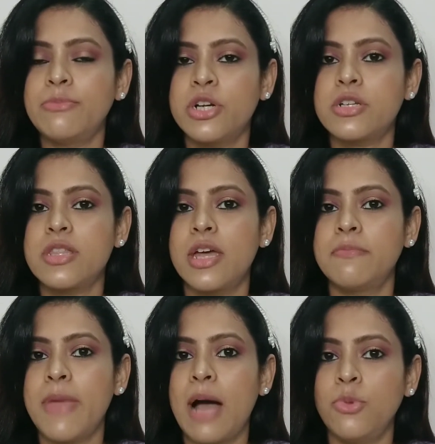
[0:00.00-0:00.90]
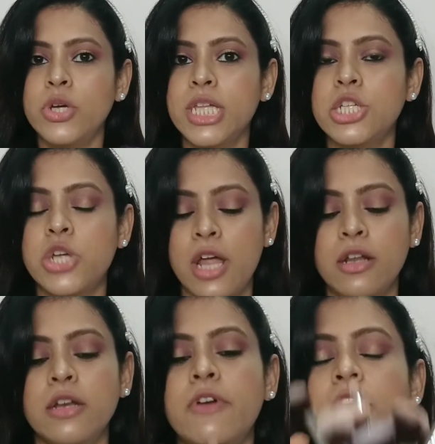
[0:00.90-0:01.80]
पहला ब्रश सेट मैं आप लोगों के साथ
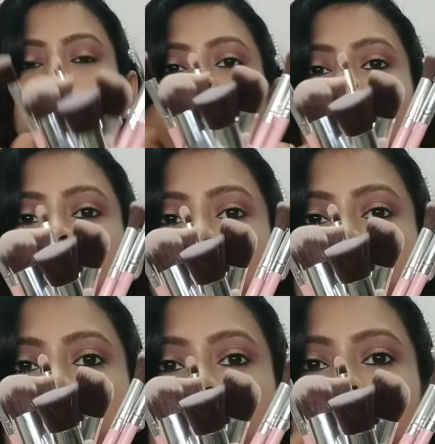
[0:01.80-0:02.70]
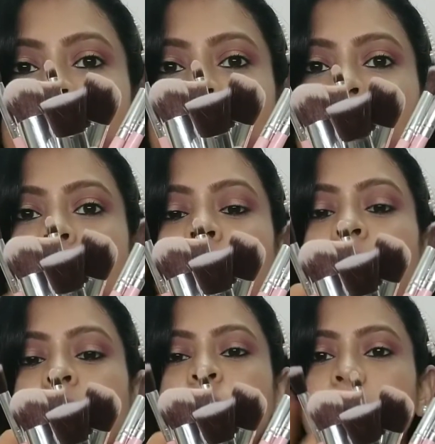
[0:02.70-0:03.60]
शेयर करने वाली हूँ वो ये है ये
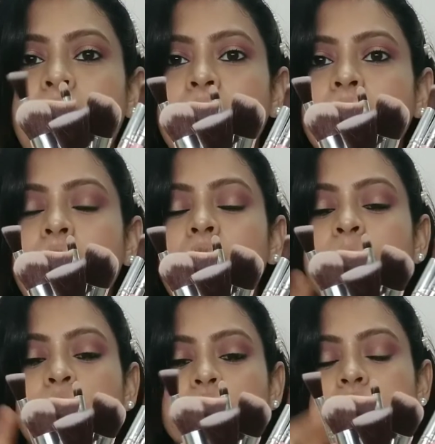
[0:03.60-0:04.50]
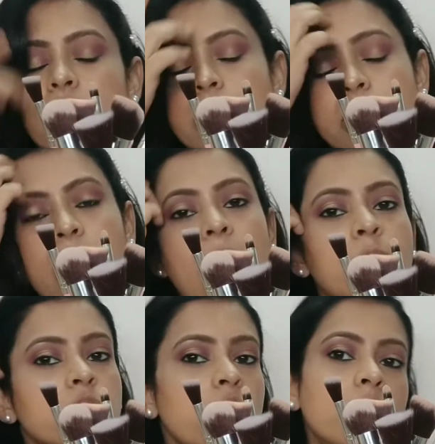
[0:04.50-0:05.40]
है जेनेरिक uh, का ब्रश सेट ये
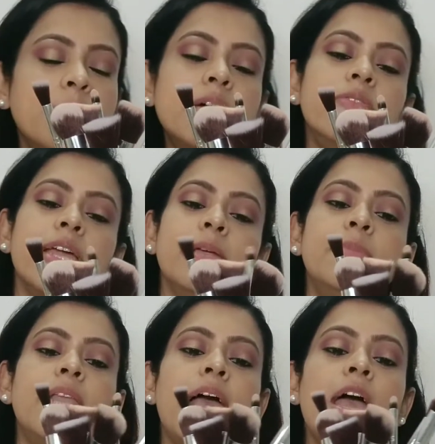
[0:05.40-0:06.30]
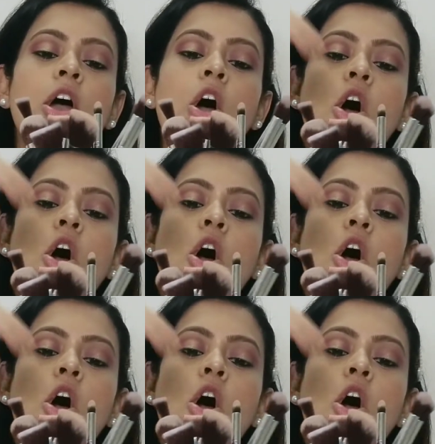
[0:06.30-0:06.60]
अमेज़ोन पे अवेलेबल है